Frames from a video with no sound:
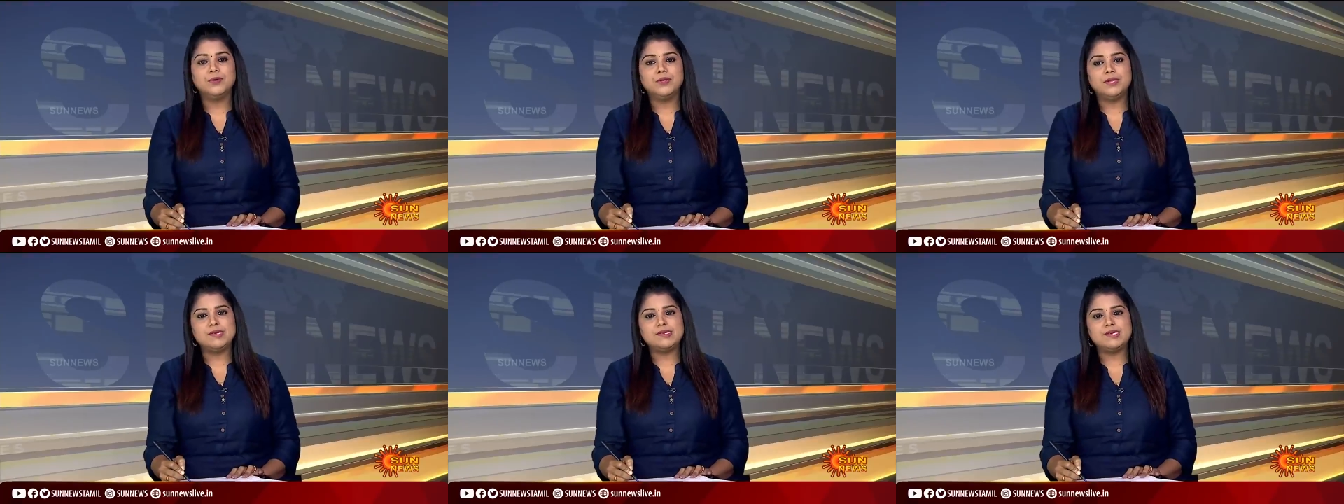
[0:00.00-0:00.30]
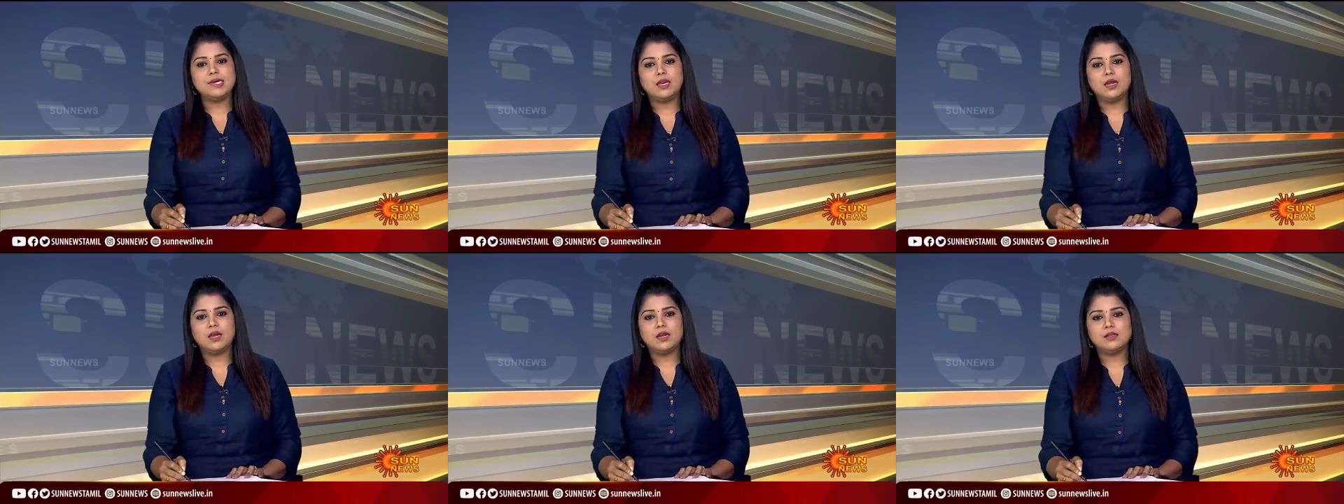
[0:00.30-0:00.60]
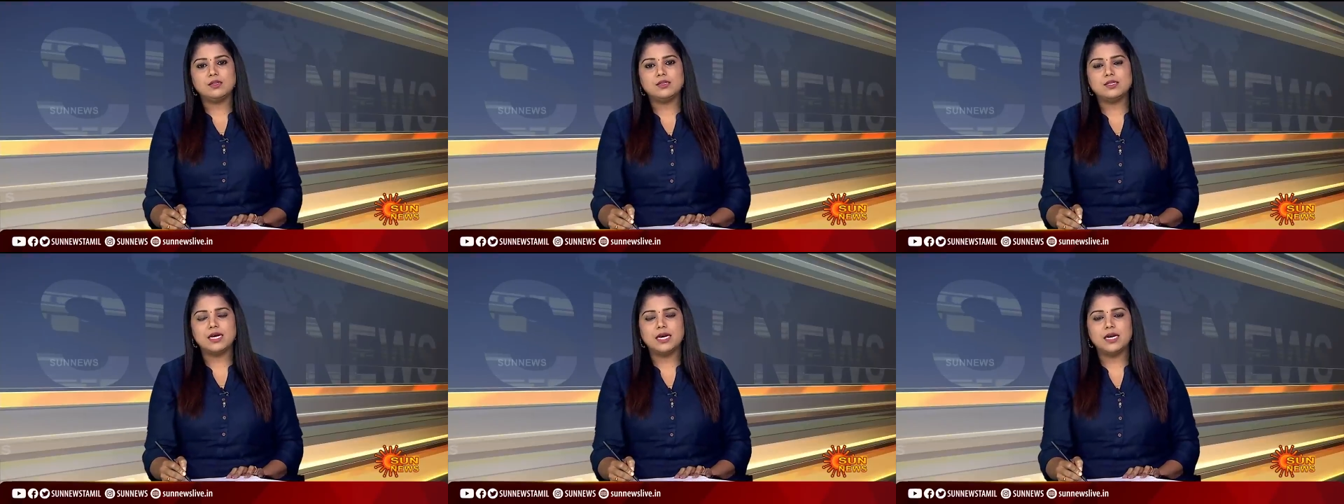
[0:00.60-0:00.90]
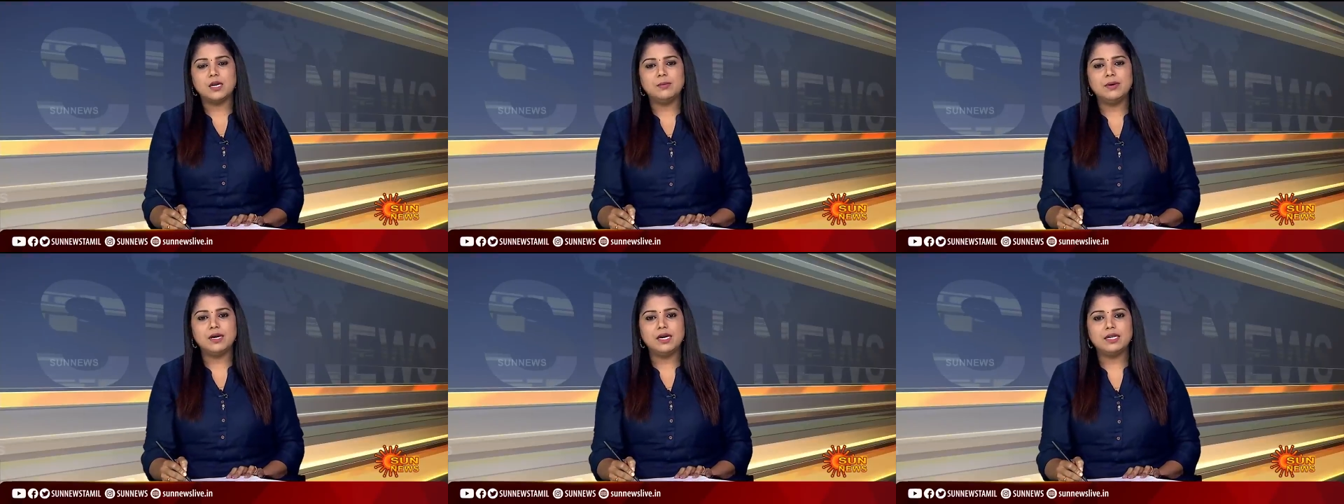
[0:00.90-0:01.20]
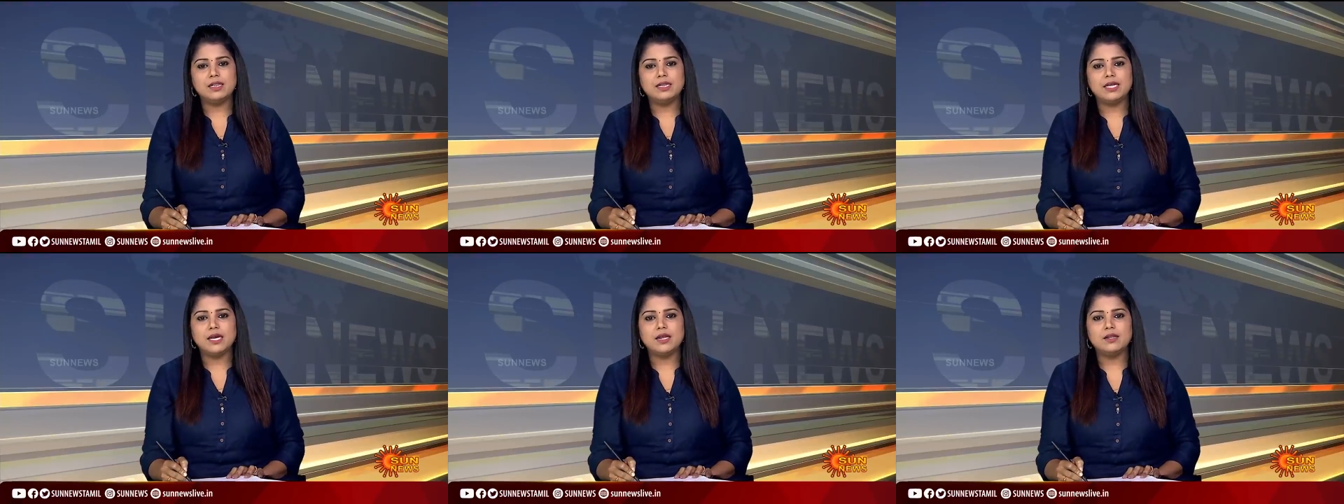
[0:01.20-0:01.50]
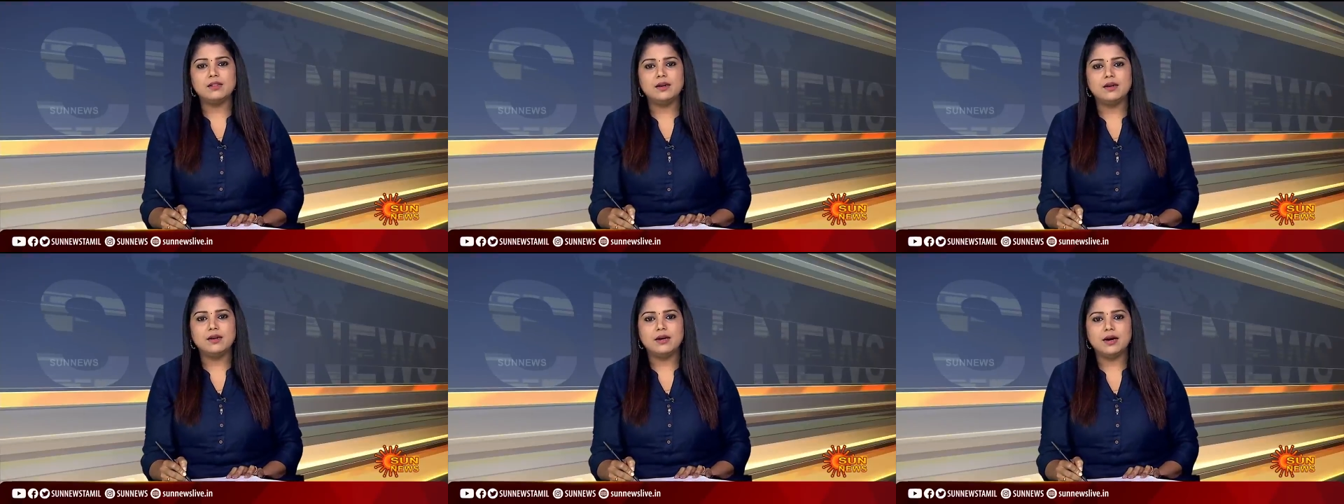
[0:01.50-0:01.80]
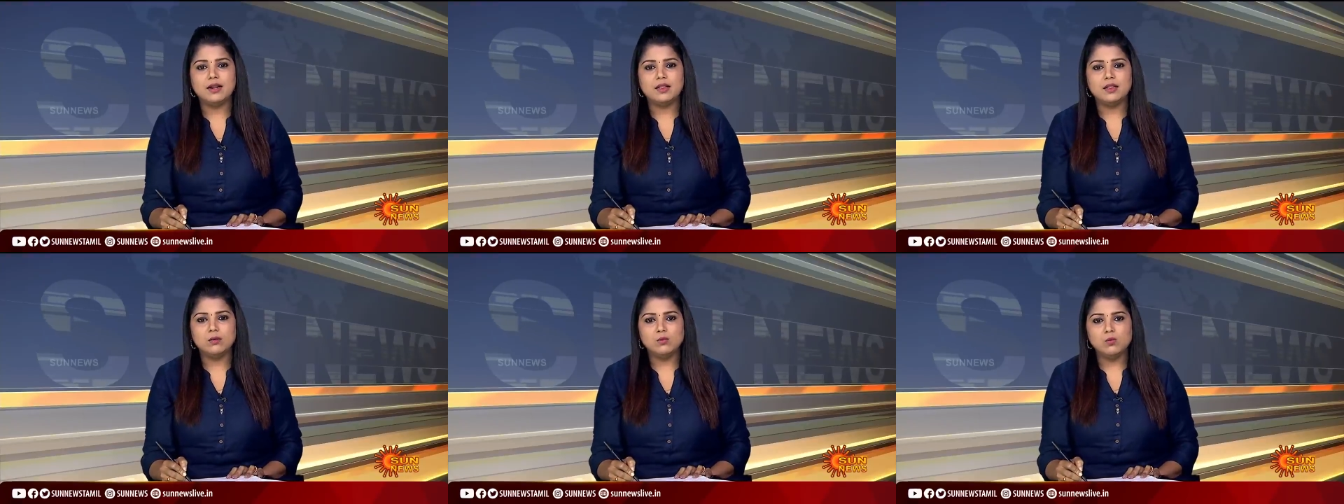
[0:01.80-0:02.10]
புதுச்சேரியில் சட்டமன்ற
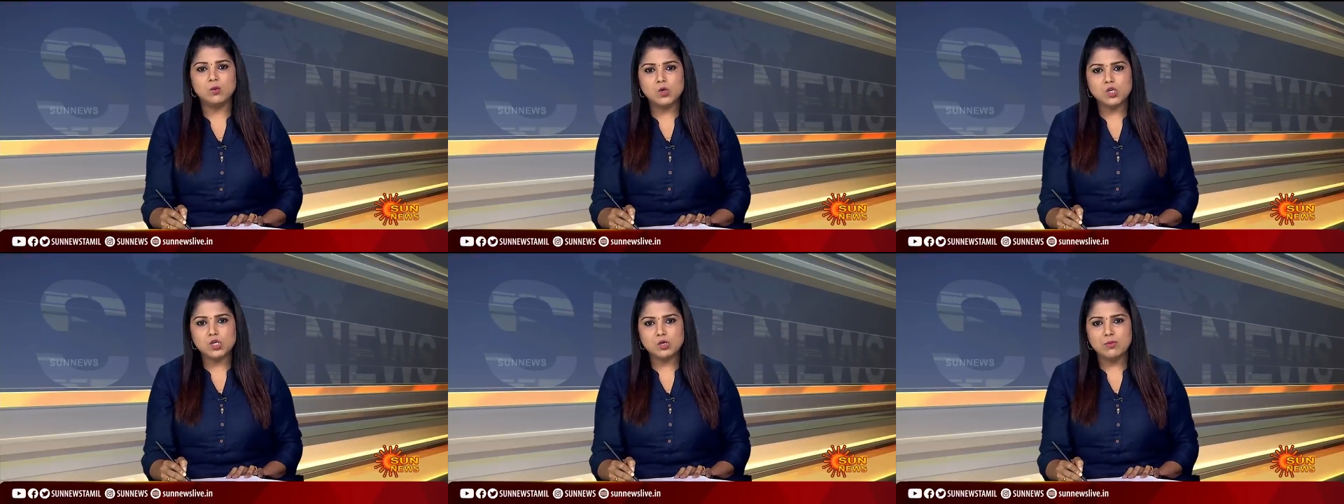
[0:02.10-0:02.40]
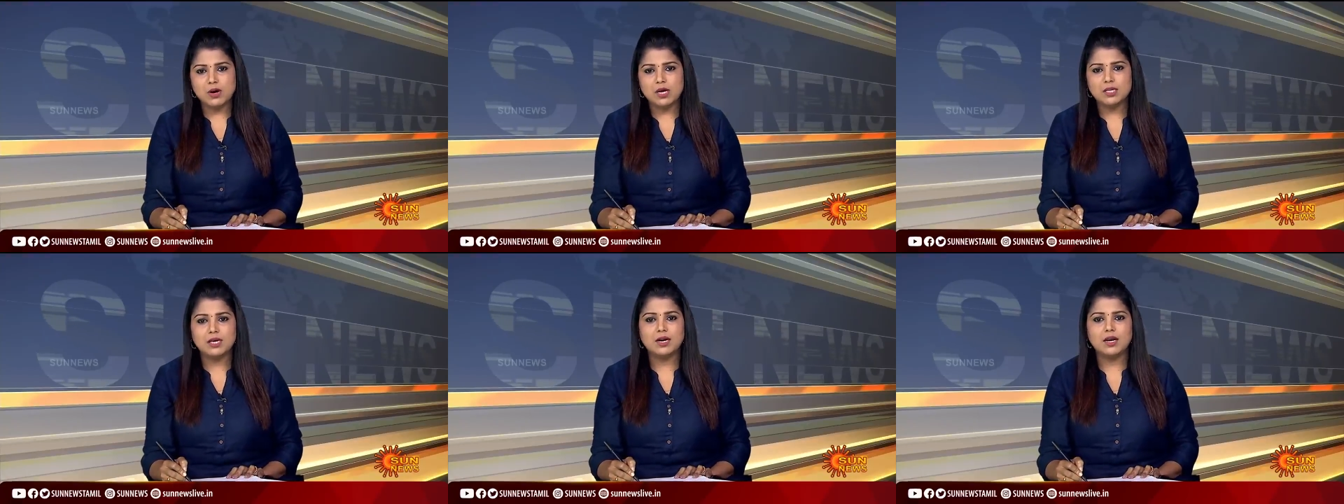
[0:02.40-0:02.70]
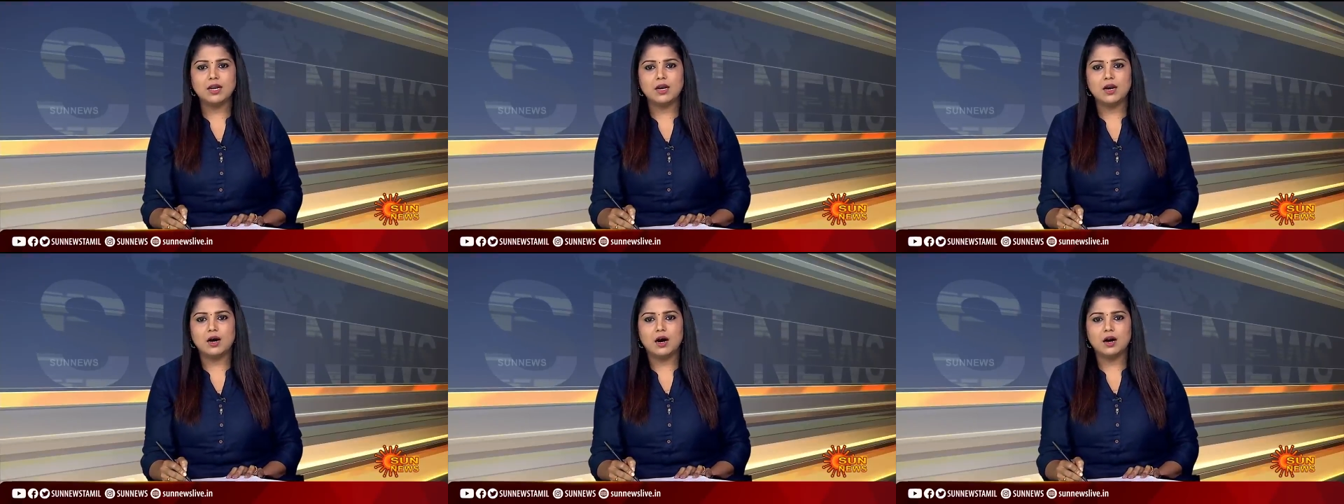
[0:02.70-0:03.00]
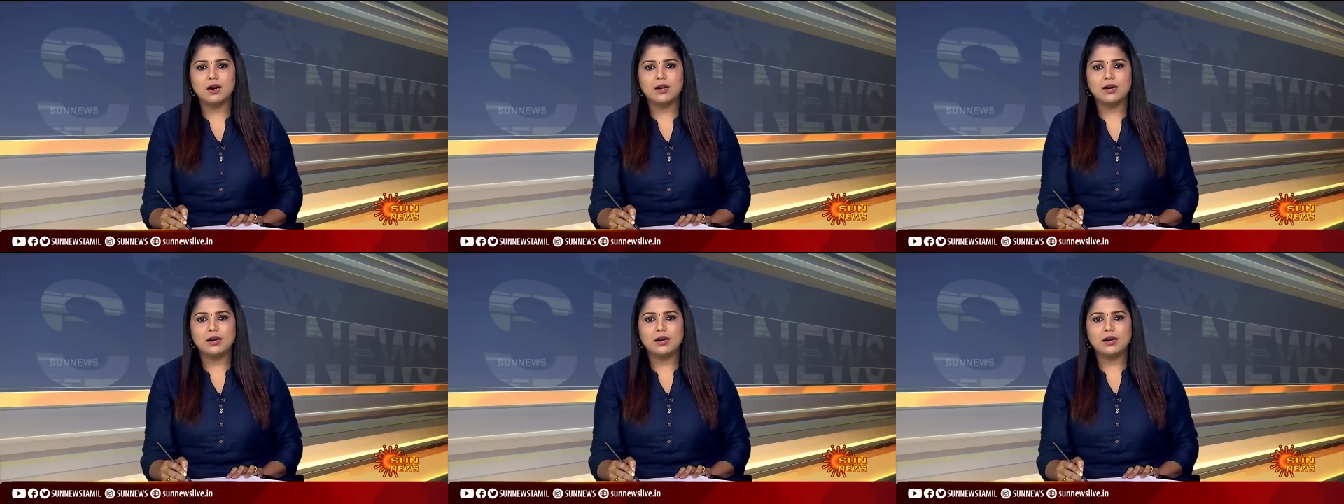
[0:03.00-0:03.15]
தேர்தல் நடந்து மூன்று மாதங்களே